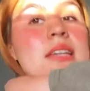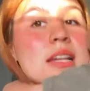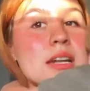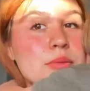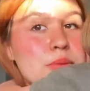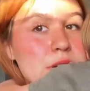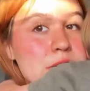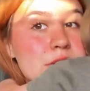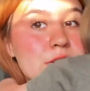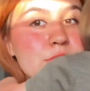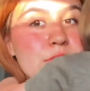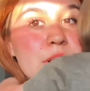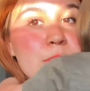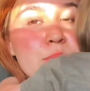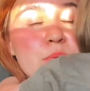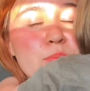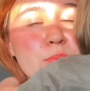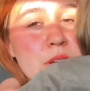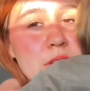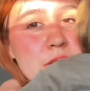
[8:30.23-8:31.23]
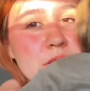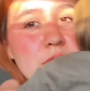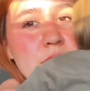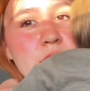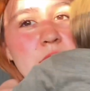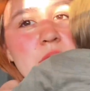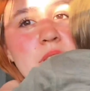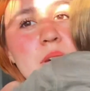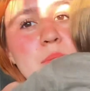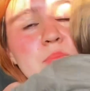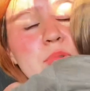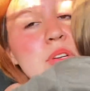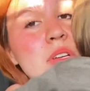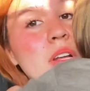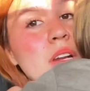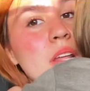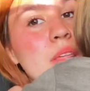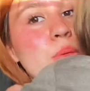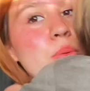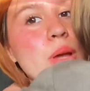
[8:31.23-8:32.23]
le voy a echar una pomadita ahorita
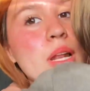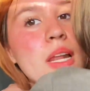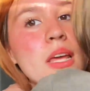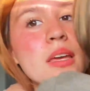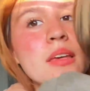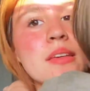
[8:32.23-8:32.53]
porque le duele.